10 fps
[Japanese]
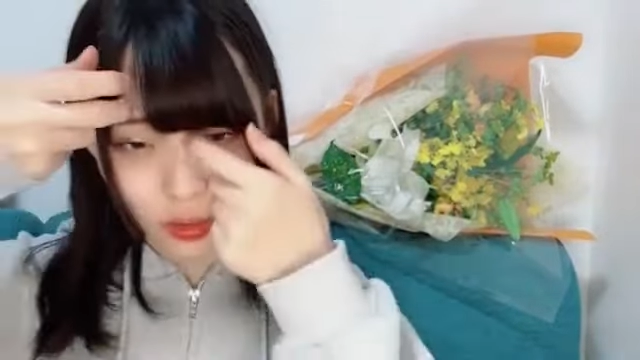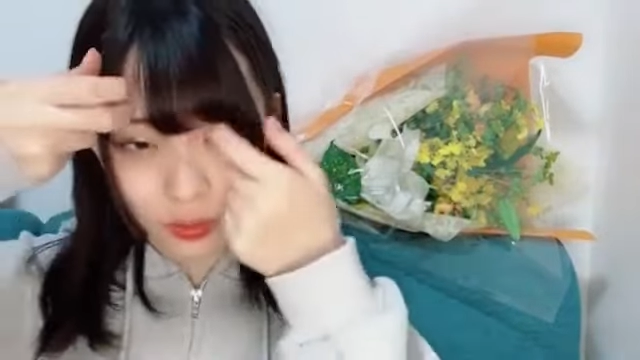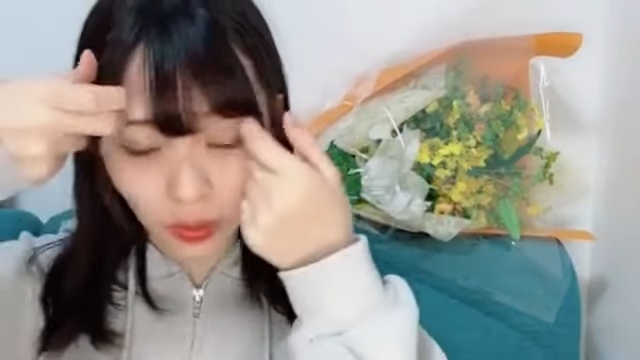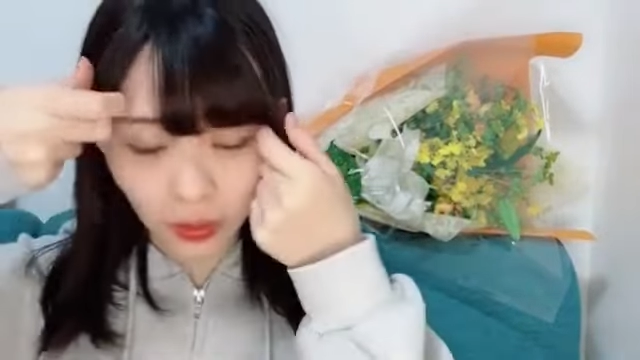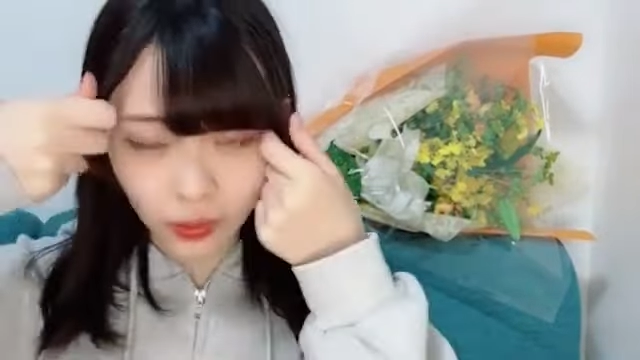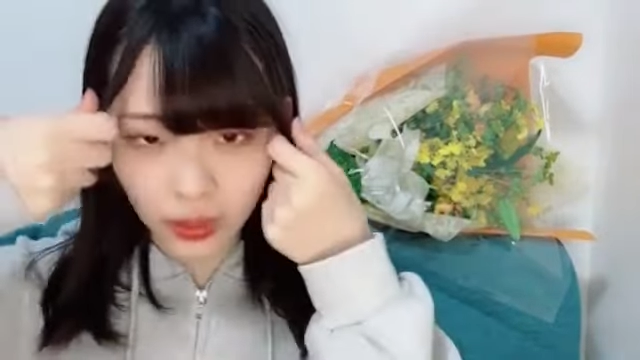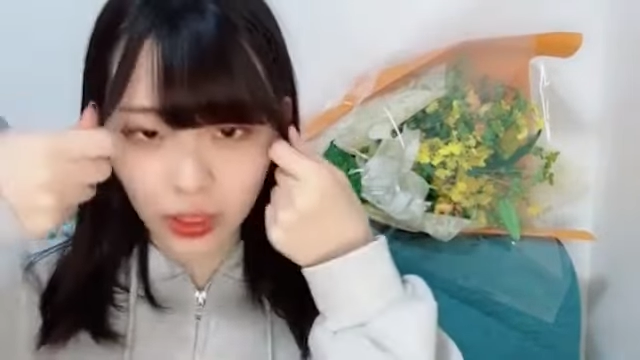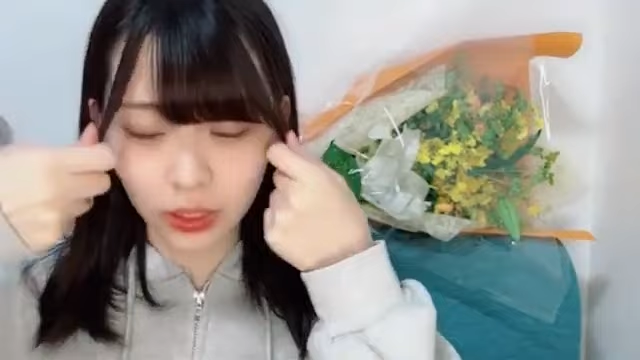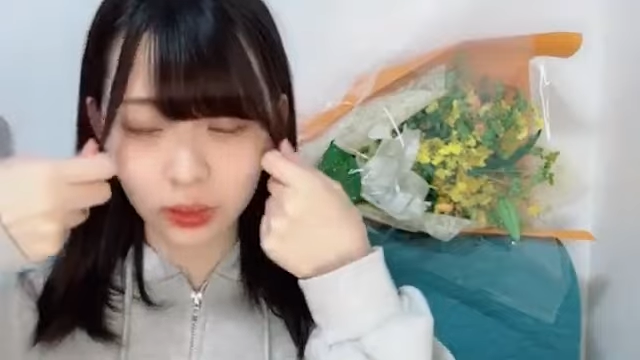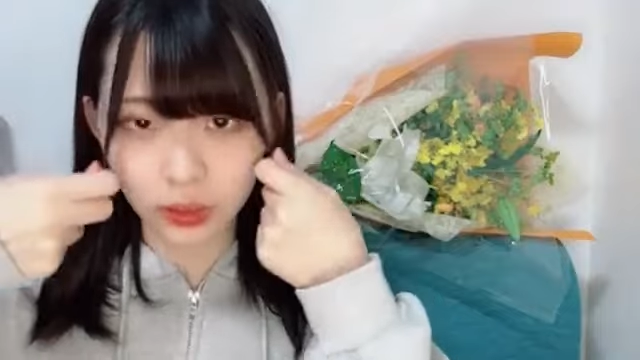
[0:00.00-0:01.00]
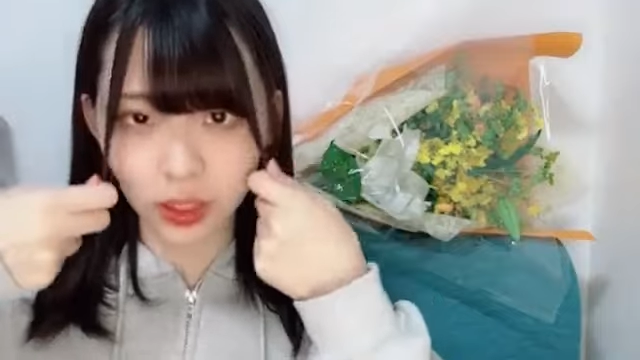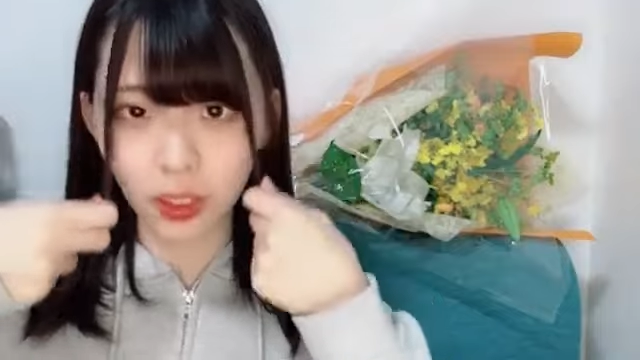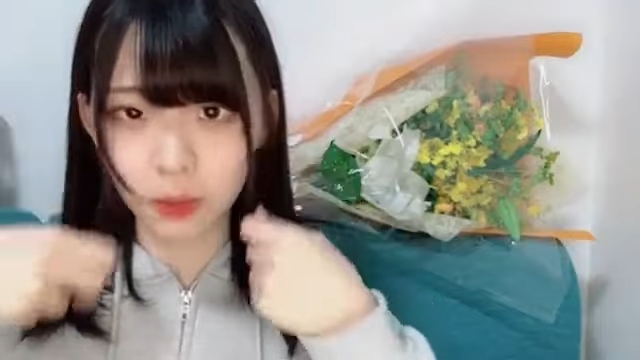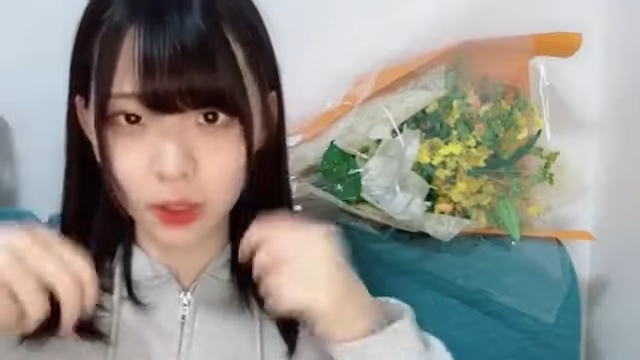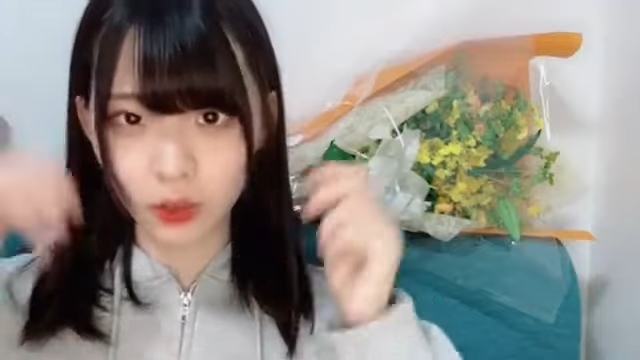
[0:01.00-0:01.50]
こんばんはおきちゃんうん
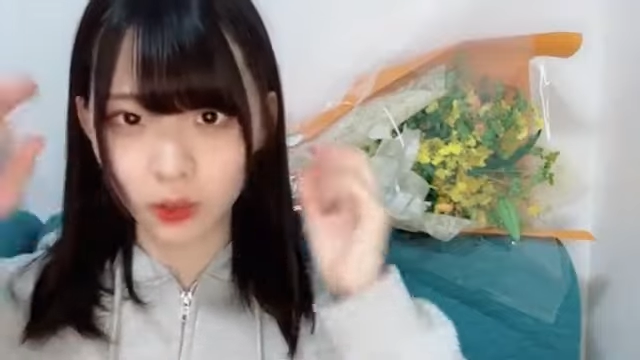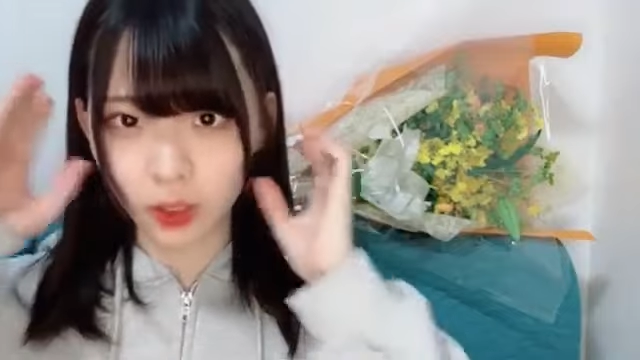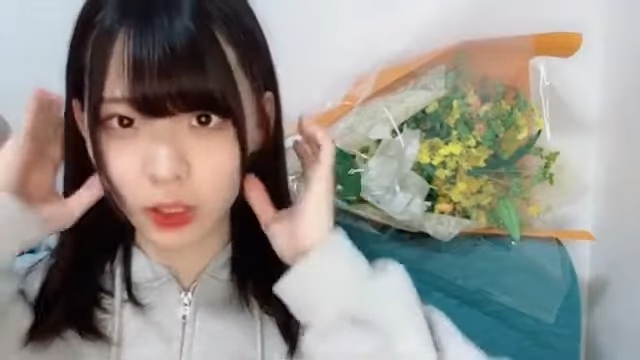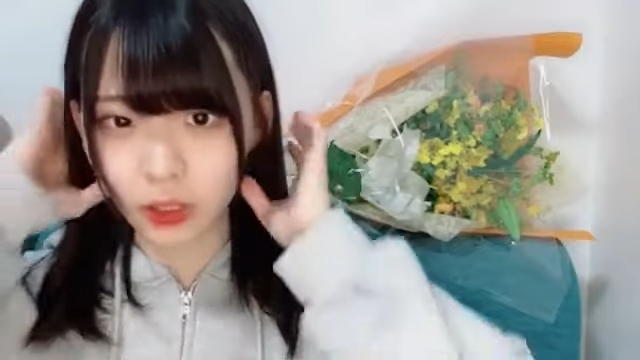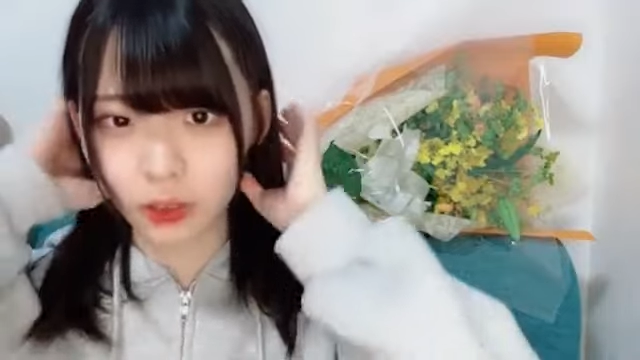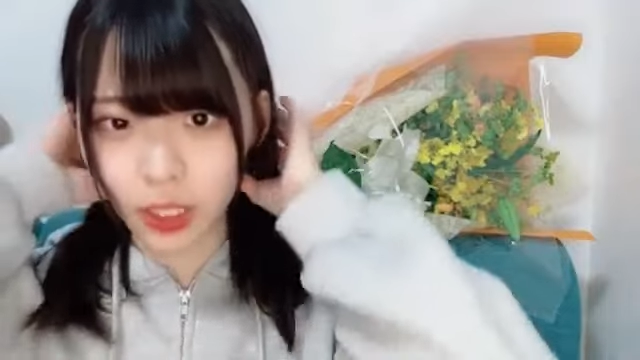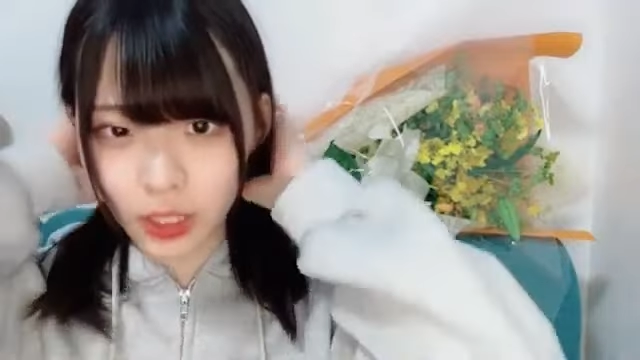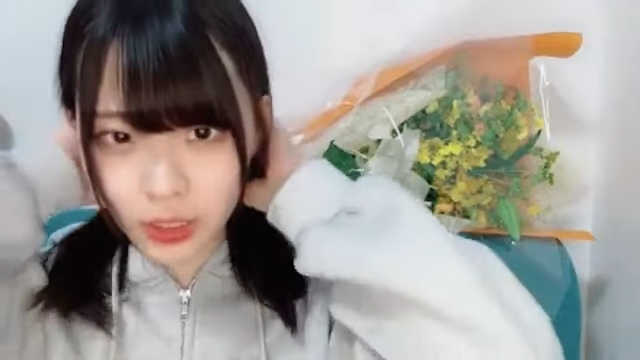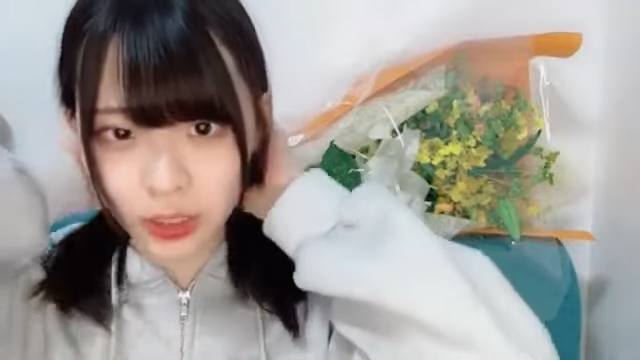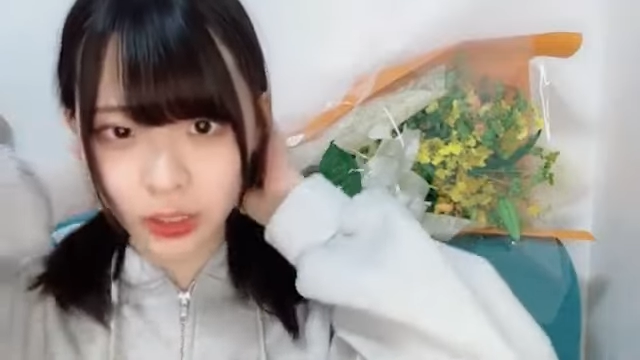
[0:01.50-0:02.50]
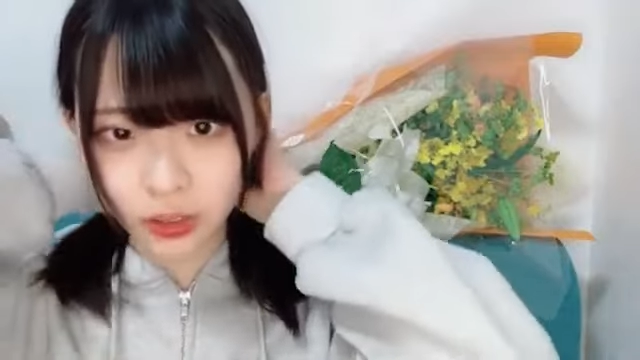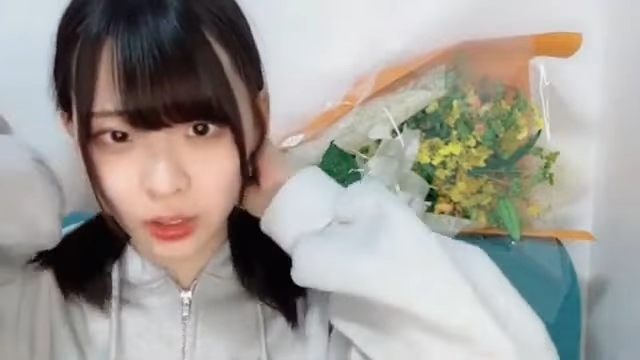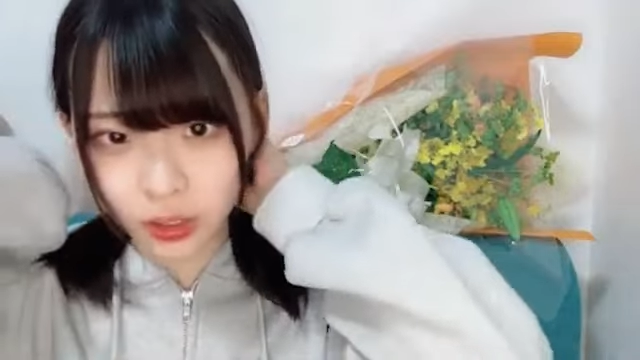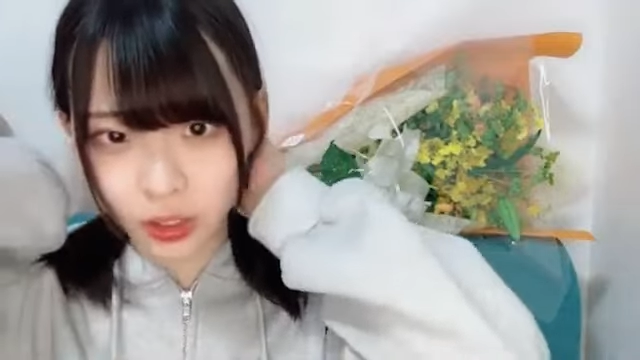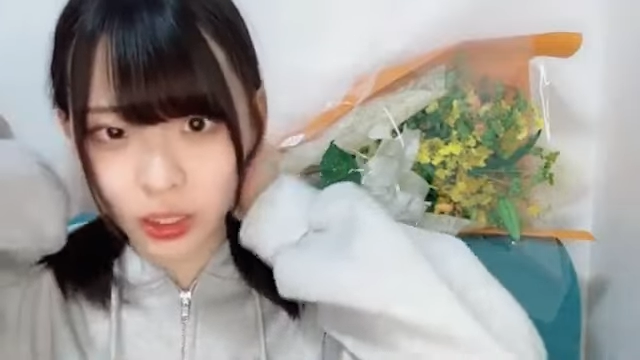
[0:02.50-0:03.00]
違いますおきさんではないです
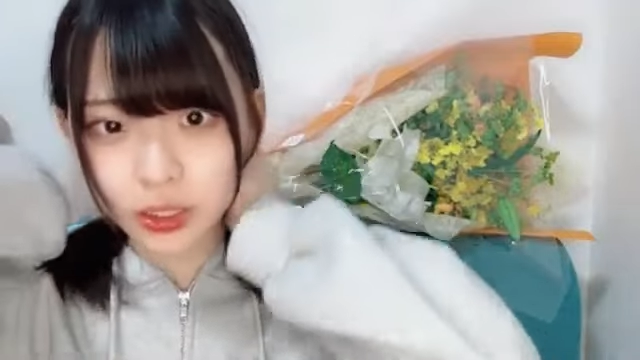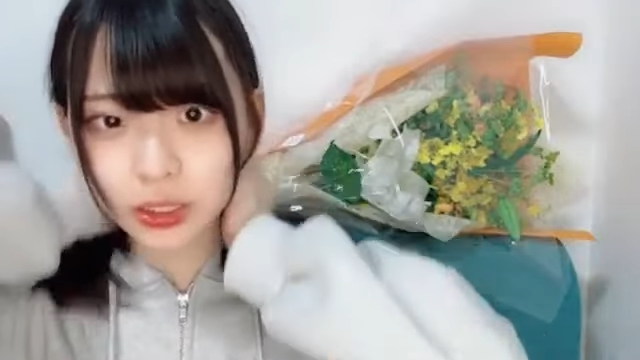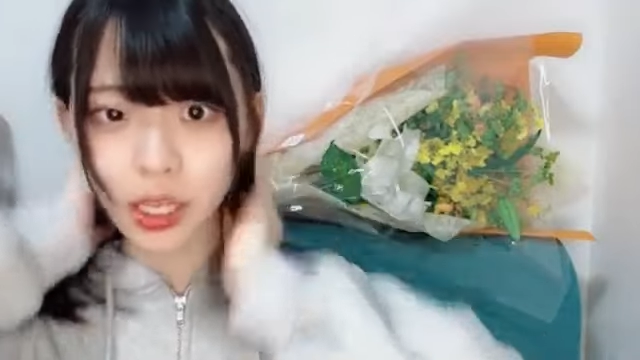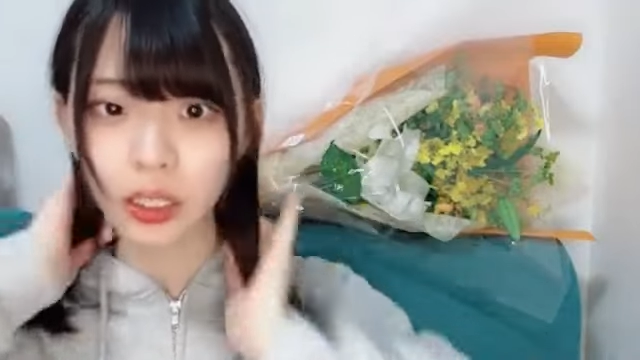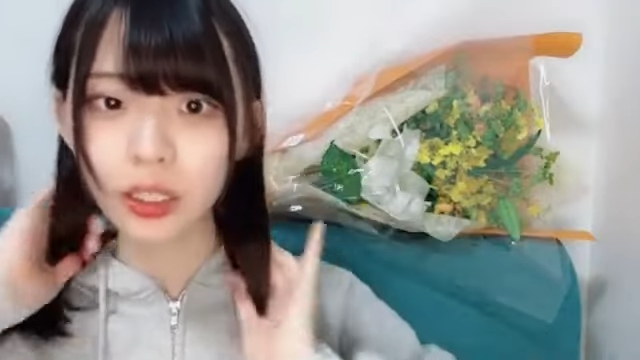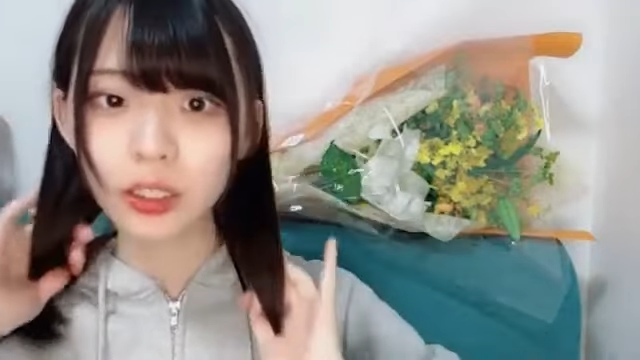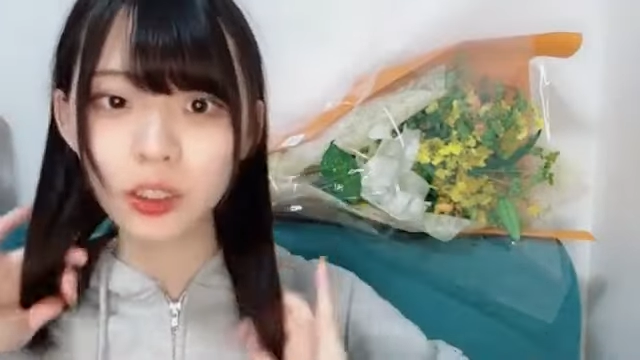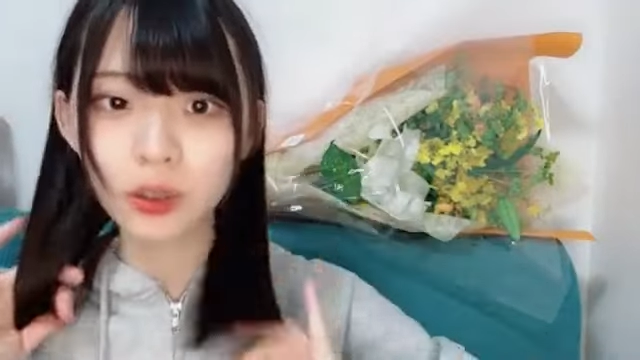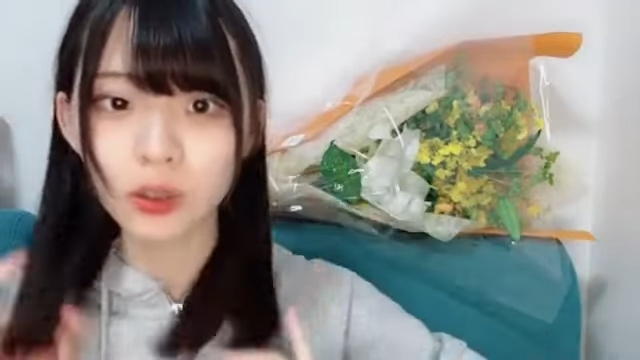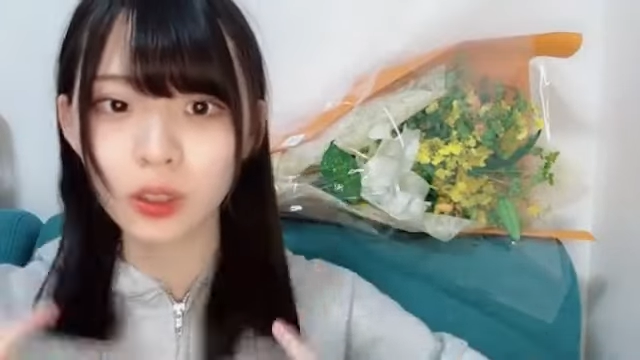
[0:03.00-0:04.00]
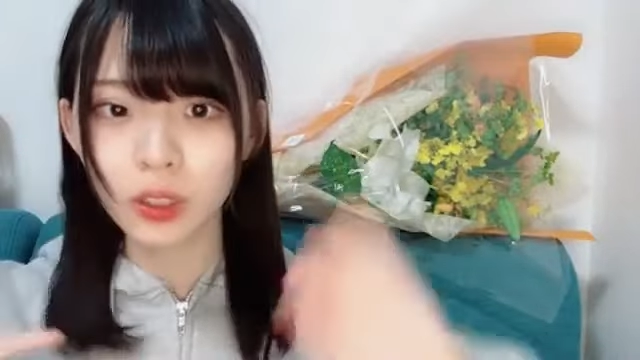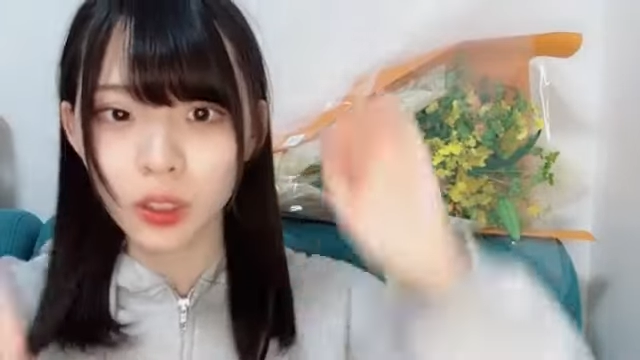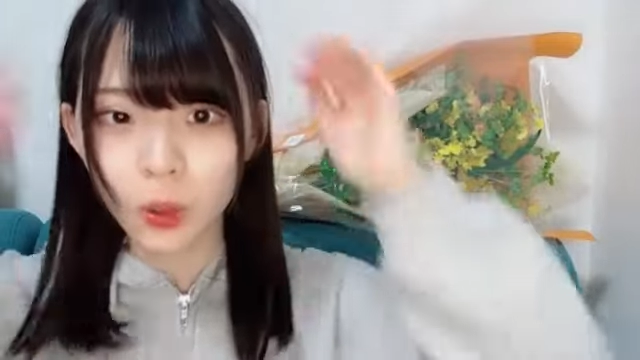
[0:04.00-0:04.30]
七尾さんありがとう